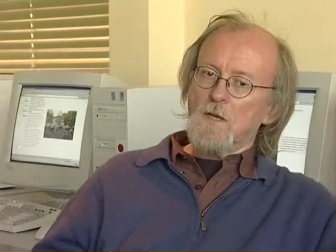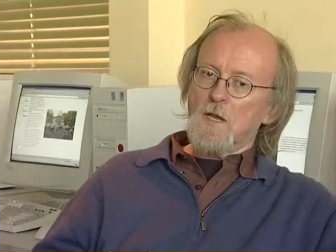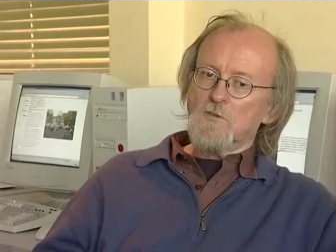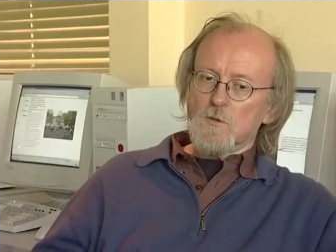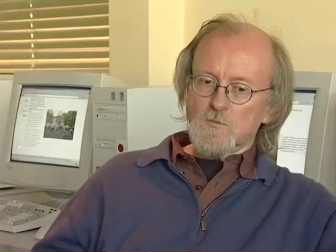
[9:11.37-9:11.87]

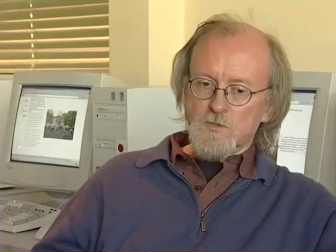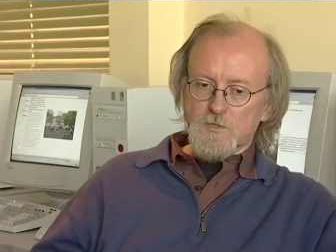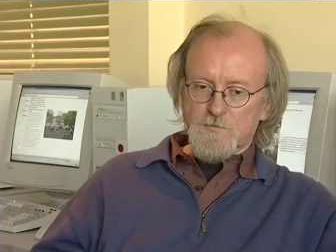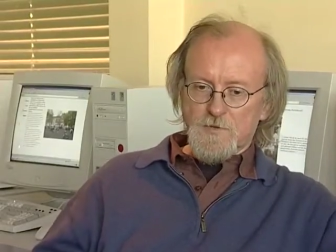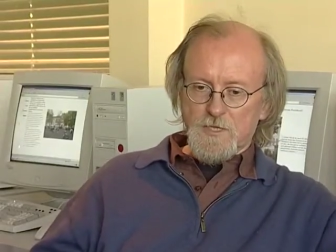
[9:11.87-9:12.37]
Also um Schule
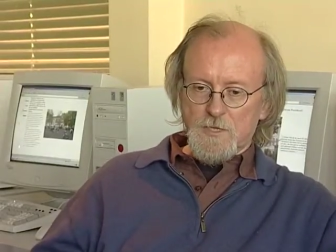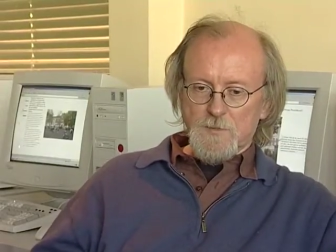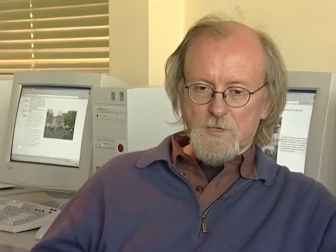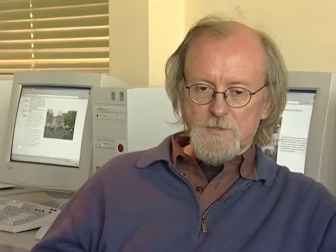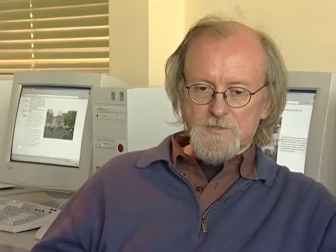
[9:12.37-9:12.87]
zu verändern,
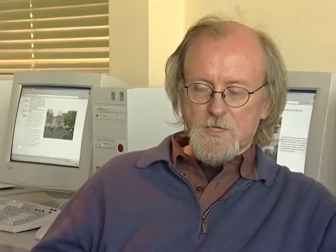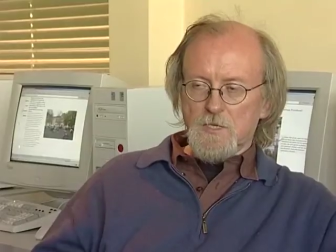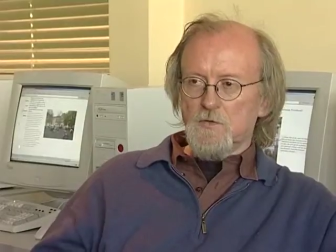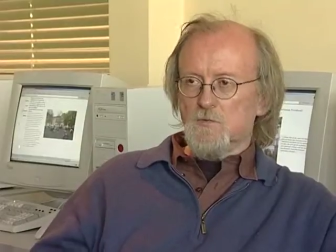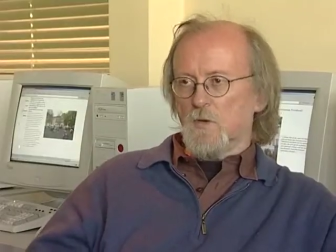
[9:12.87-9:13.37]
braucht man
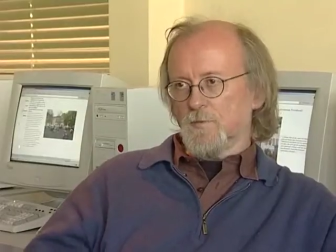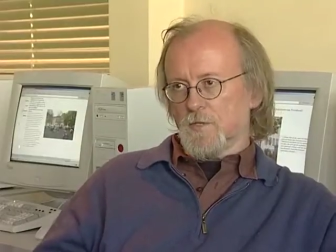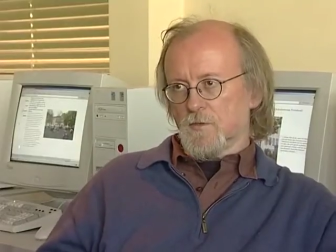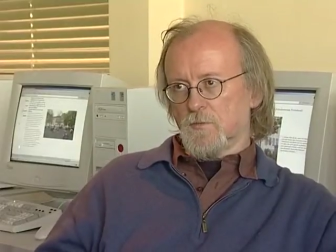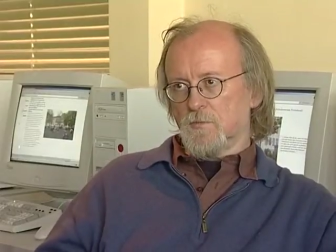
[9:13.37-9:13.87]
sicherlich überhaupt
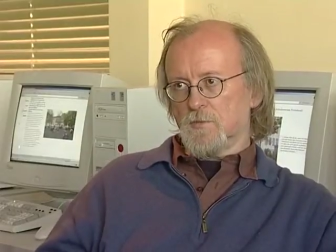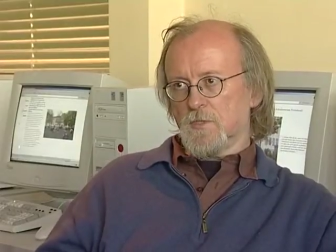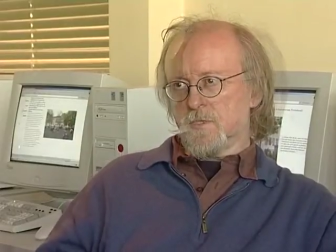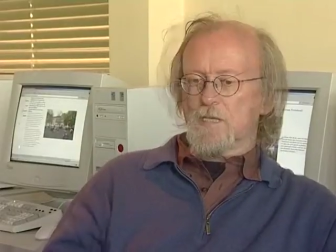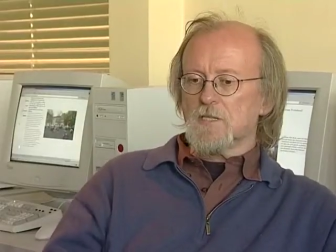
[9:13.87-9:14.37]
keine
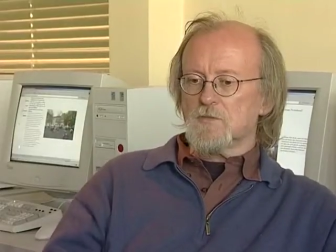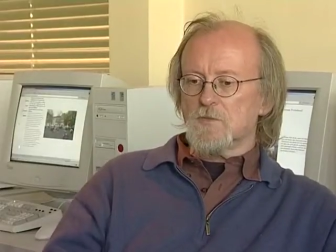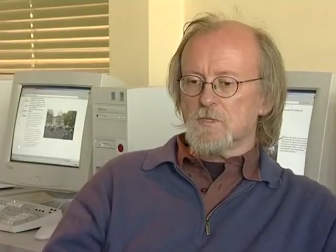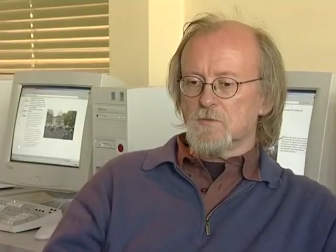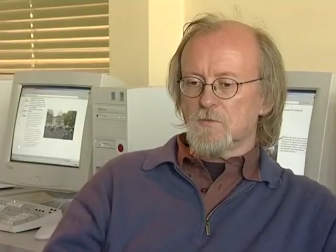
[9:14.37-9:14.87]
Computer. Dazu
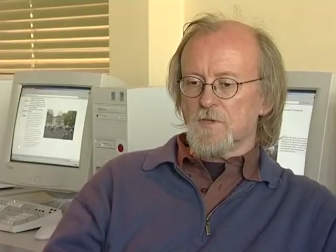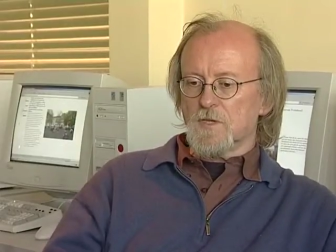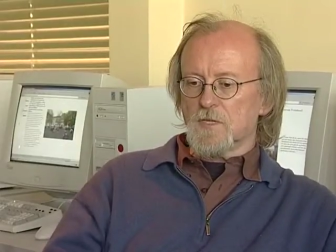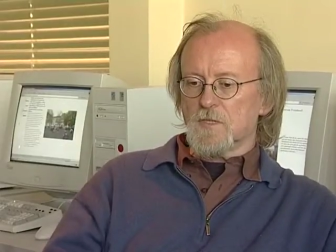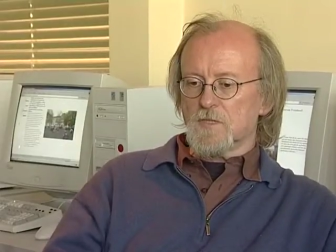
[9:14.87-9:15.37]
ist
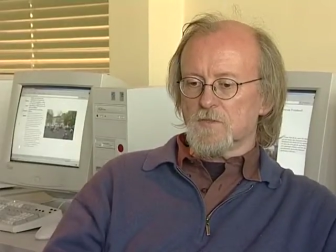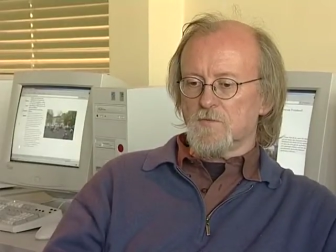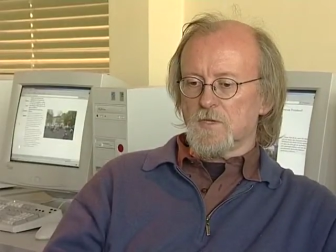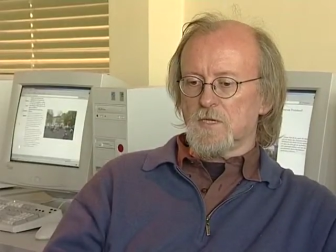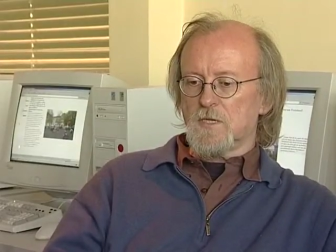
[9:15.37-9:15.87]
notwendig, dass
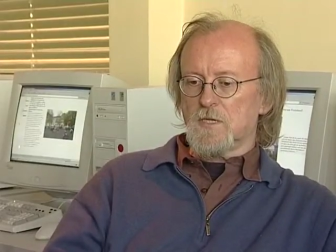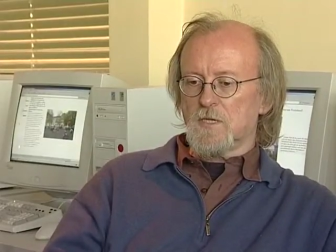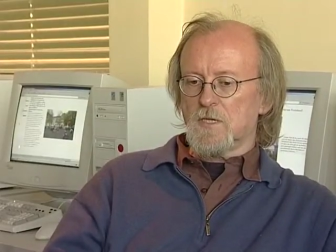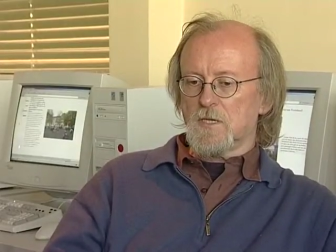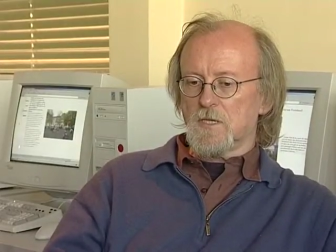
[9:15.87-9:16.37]
wir
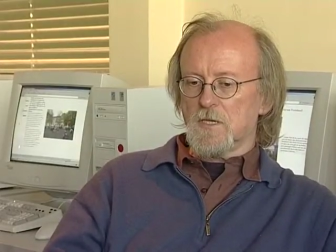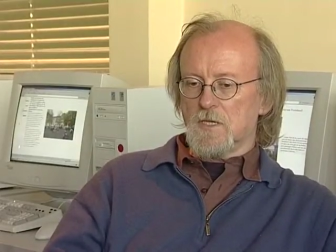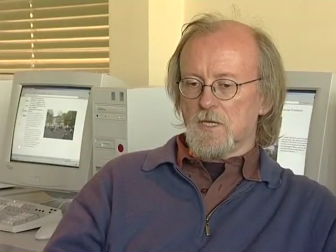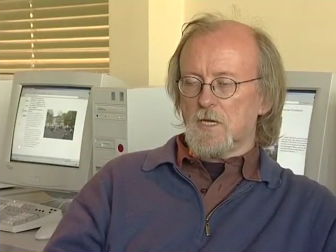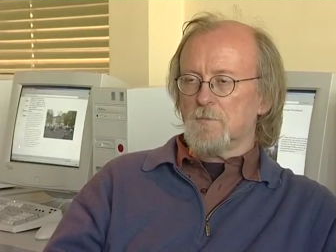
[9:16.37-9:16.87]

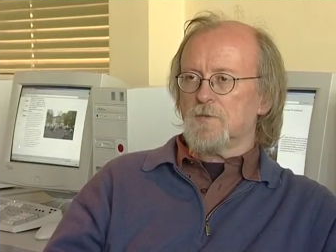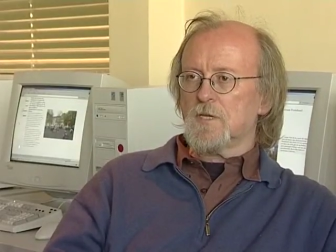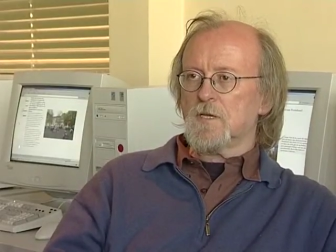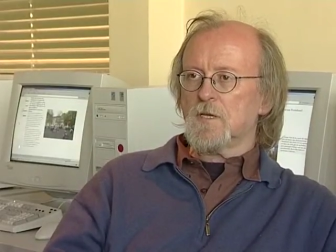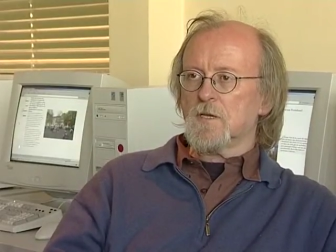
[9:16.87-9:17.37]
innerhalb
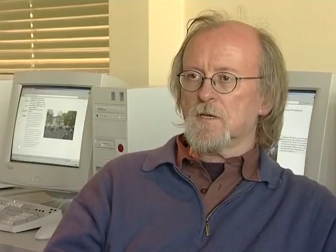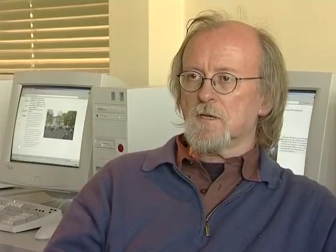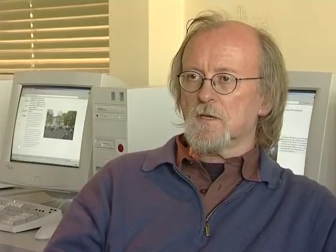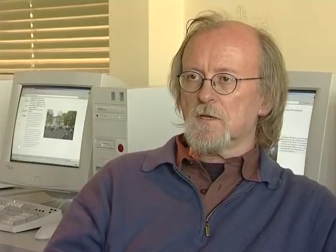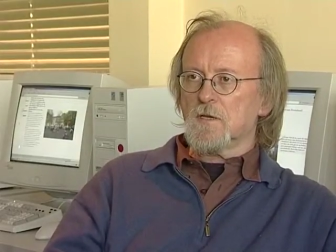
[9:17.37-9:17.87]
der
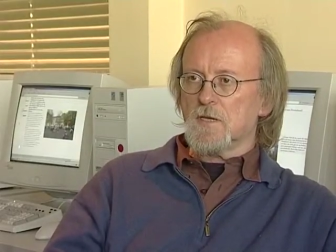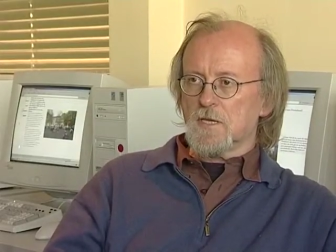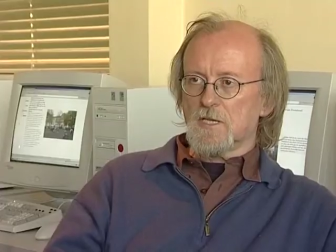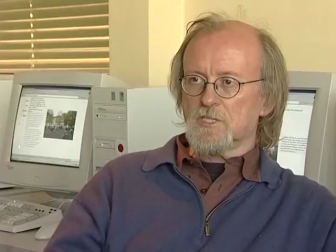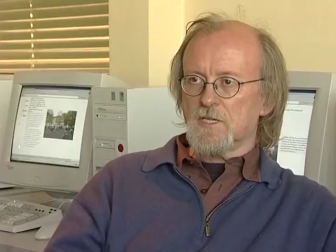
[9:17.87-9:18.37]

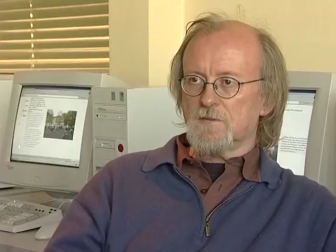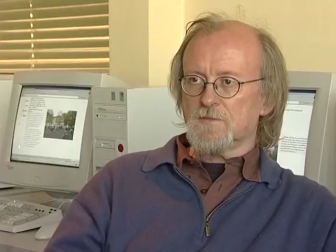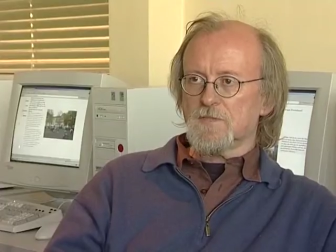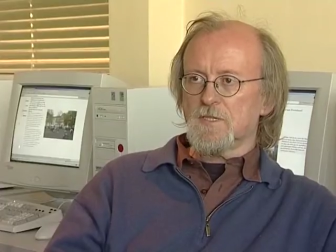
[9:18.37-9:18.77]
Lehrerschaft